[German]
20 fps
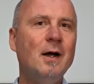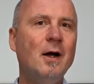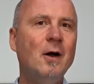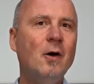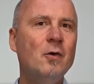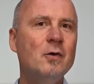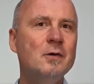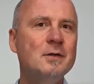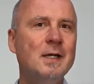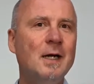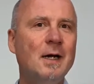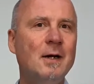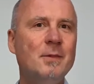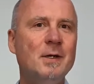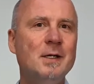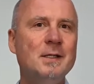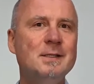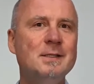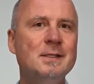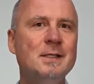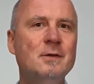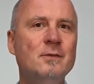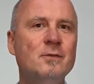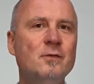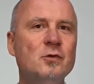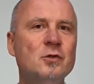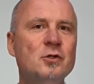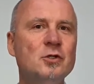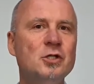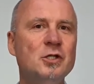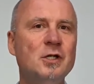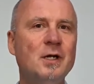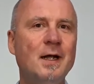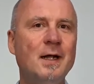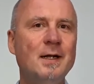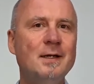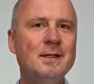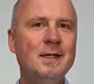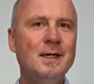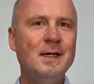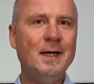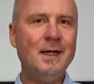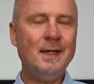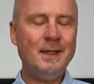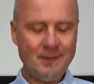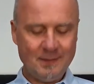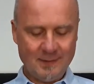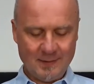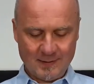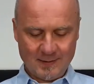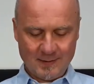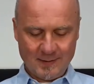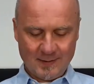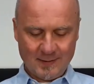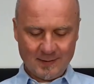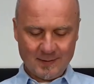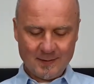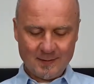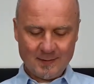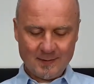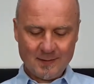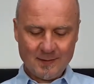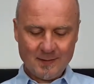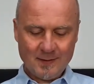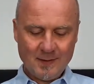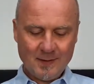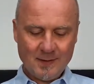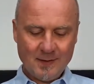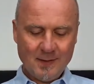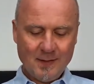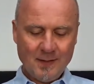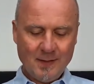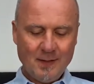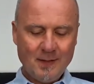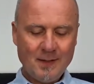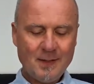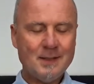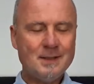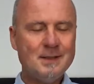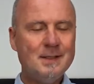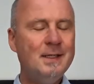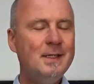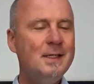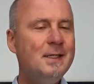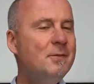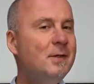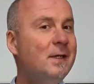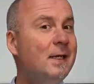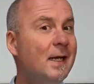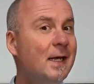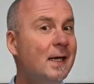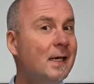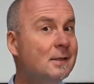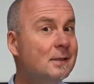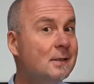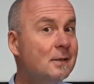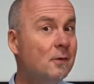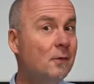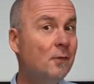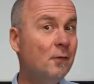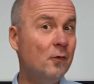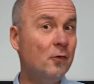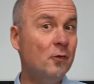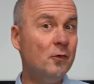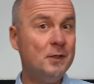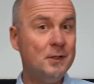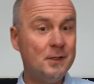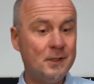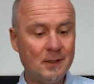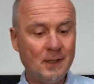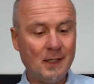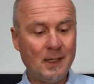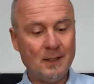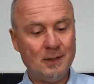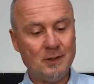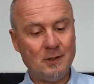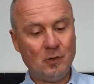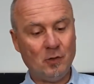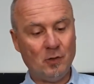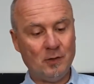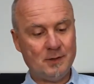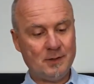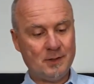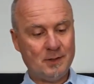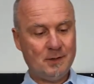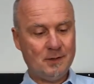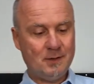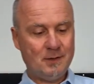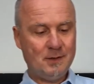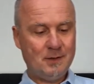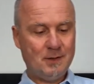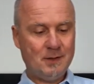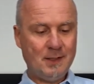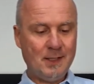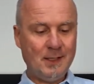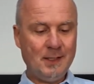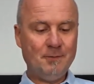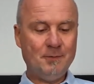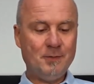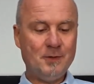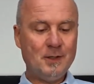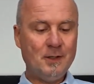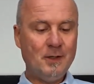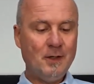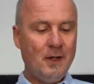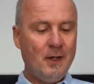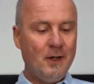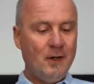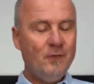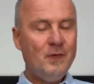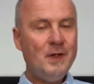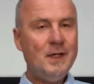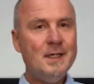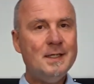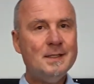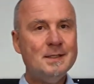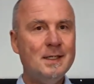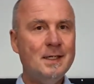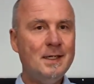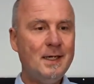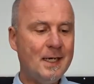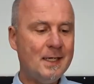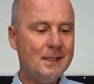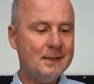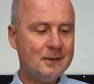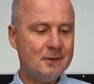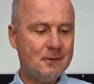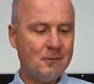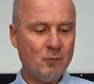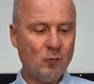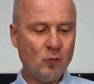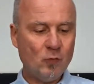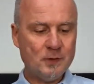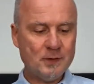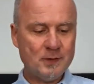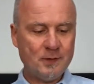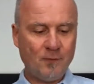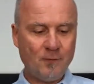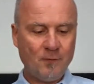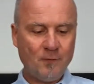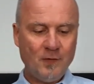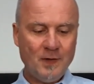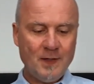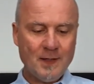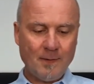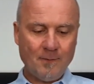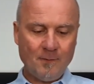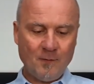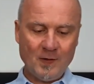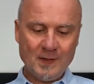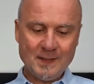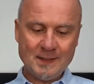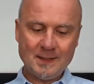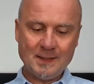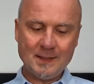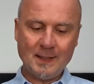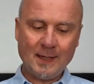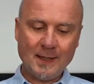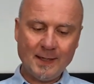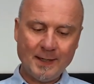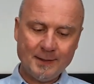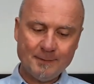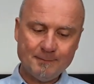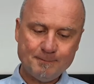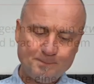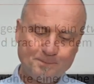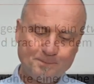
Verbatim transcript: auch damals den Wunsch an Kain gerichtet, dass er ihm die ersten Früchte an Gott gibt. Wir lesen in 1. Mose 4 ab Vers 3,